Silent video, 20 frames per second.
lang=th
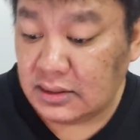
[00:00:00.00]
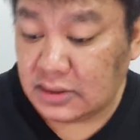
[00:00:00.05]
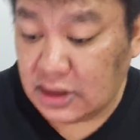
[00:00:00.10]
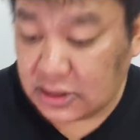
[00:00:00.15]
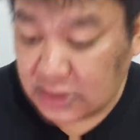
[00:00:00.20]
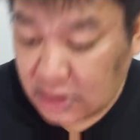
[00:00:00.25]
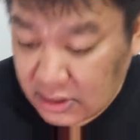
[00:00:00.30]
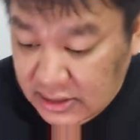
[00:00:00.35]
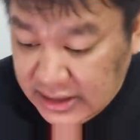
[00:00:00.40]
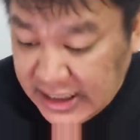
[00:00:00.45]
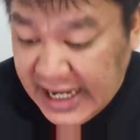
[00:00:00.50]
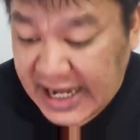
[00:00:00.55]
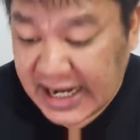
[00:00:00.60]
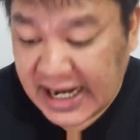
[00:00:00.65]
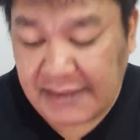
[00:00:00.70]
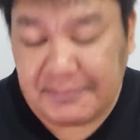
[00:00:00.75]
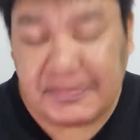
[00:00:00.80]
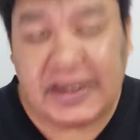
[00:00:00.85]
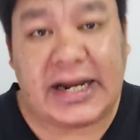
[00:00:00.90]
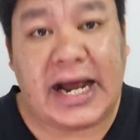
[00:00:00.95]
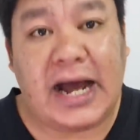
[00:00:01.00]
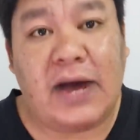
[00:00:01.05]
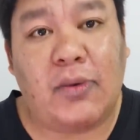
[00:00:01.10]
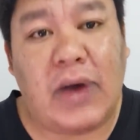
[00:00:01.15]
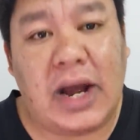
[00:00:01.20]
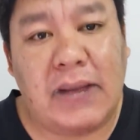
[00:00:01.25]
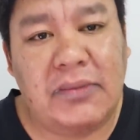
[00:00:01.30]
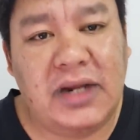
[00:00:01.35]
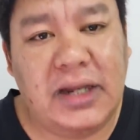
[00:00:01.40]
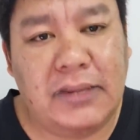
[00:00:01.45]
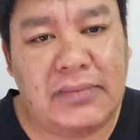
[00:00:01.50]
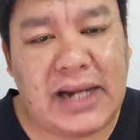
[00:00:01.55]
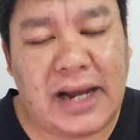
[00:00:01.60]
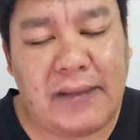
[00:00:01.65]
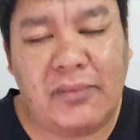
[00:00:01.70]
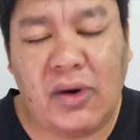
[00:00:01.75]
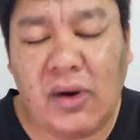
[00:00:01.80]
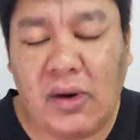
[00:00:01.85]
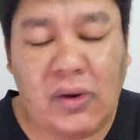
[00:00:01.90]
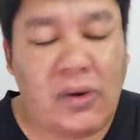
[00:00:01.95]
จะต้องแก้ไขปัญหาความเหลื่อม
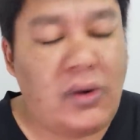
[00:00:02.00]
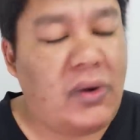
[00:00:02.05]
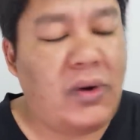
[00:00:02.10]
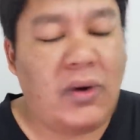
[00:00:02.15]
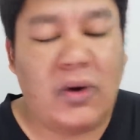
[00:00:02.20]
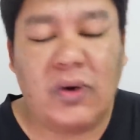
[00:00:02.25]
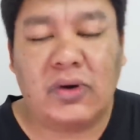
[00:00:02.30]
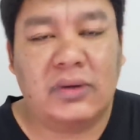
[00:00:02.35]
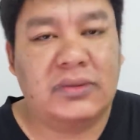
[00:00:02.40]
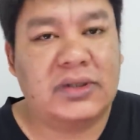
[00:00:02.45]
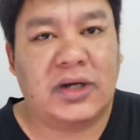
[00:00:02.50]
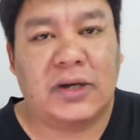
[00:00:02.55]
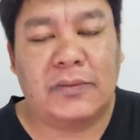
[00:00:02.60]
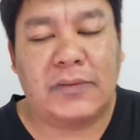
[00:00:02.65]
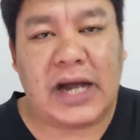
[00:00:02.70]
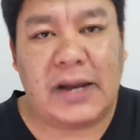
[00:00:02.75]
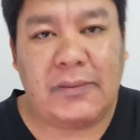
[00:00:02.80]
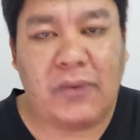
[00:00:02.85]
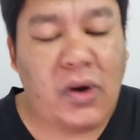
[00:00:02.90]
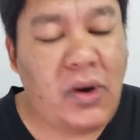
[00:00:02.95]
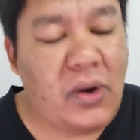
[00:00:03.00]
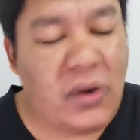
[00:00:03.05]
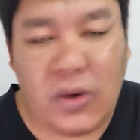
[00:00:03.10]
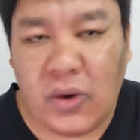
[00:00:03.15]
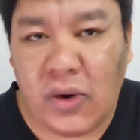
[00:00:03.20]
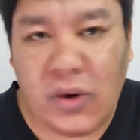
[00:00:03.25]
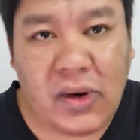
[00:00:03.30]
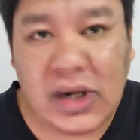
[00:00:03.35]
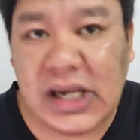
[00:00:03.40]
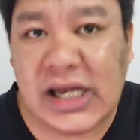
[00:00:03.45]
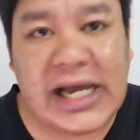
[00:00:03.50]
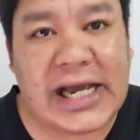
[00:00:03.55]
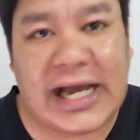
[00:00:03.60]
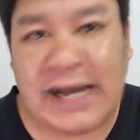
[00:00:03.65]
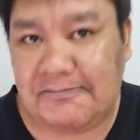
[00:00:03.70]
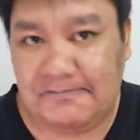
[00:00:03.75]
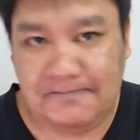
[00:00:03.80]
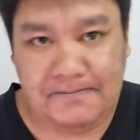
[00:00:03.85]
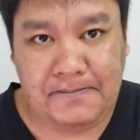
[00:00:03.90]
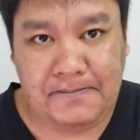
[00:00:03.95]
ล้ำ โอ้โหคุณผู้ชมครับ โอ้โห เลยครับ